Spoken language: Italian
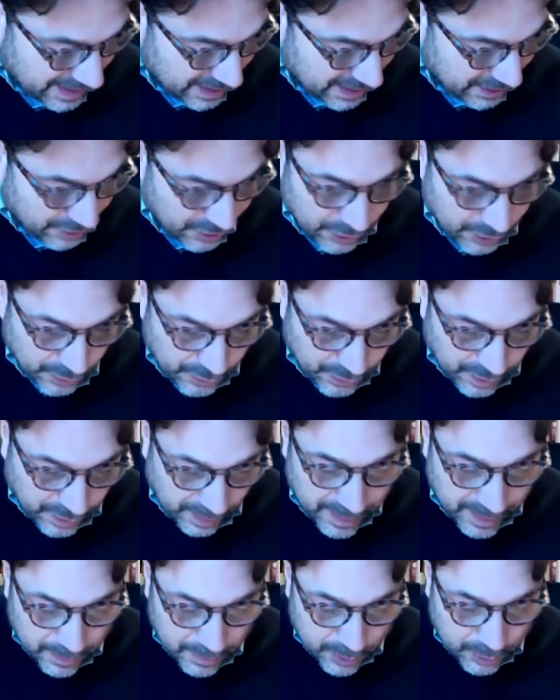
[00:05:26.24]
eh, ci
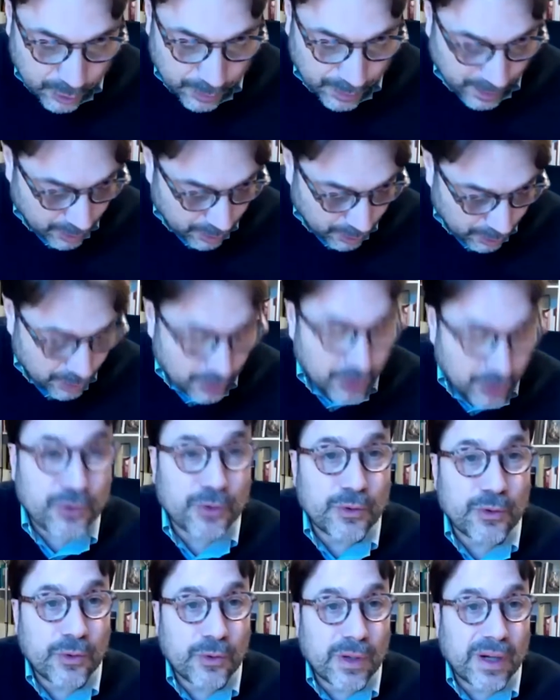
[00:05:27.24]
soffermeremo soprattutto
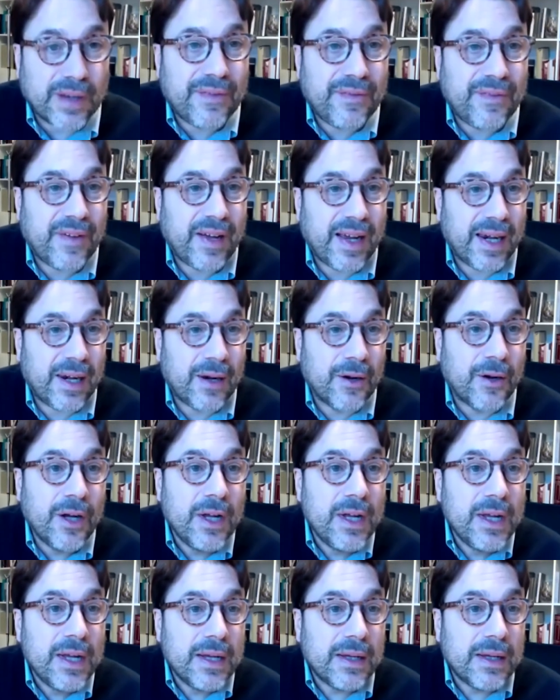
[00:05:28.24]
su Raffaello,
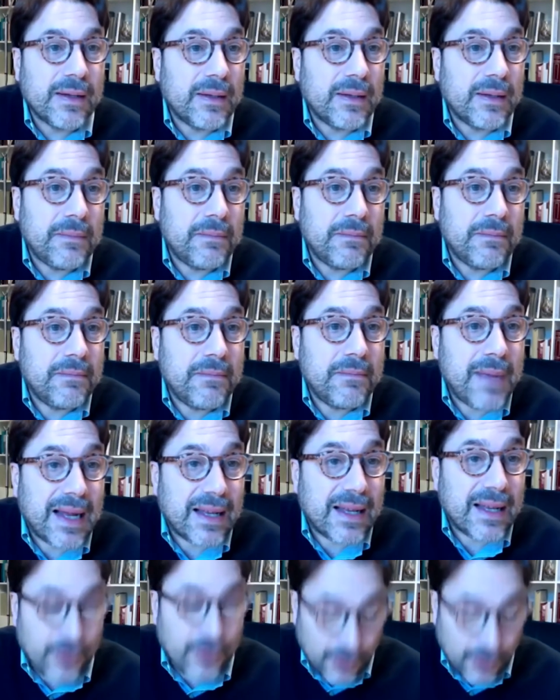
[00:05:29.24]
eh, ma sono